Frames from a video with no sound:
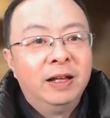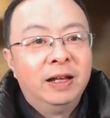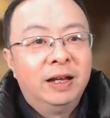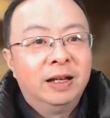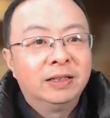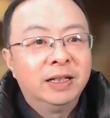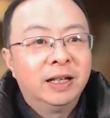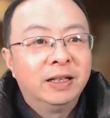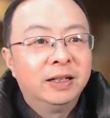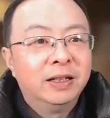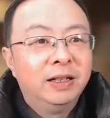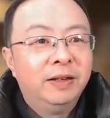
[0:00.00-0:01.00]
啊，这样
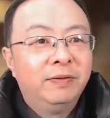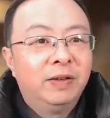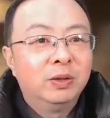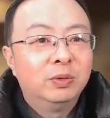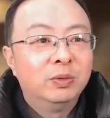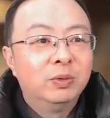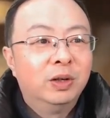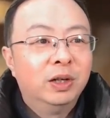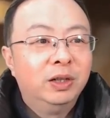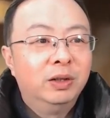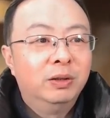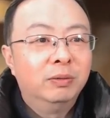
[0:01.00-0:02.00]
的地方如果
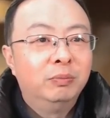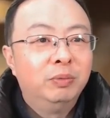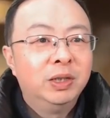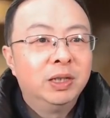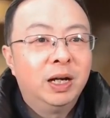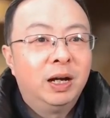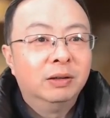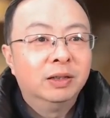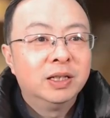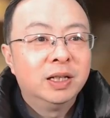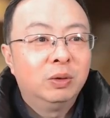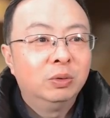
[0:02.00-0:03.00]
有比较好的
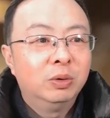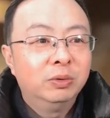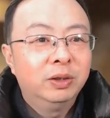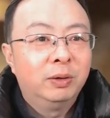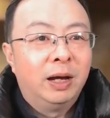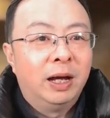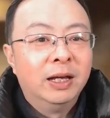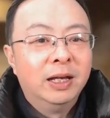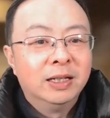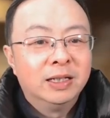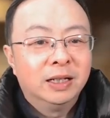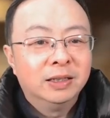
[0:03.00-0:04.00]
交通的话，
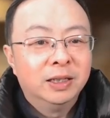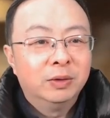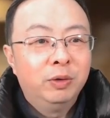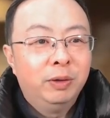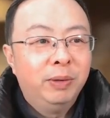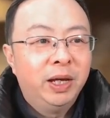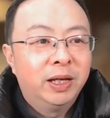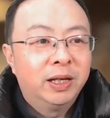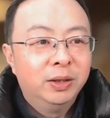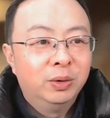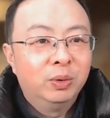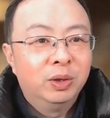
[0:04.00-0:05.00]
相信会被
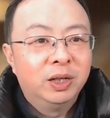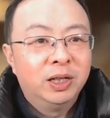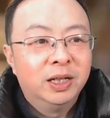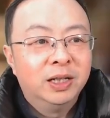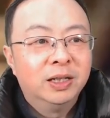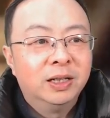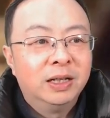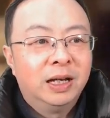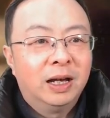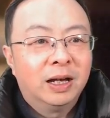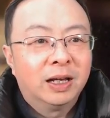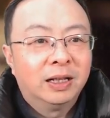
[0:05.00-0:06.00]
更多的人
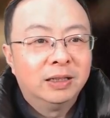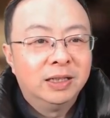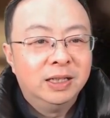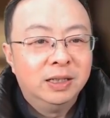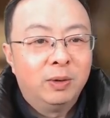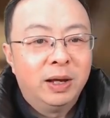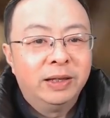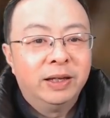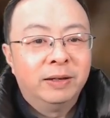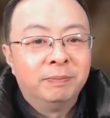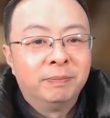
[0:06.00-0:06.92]
啊喜欢的。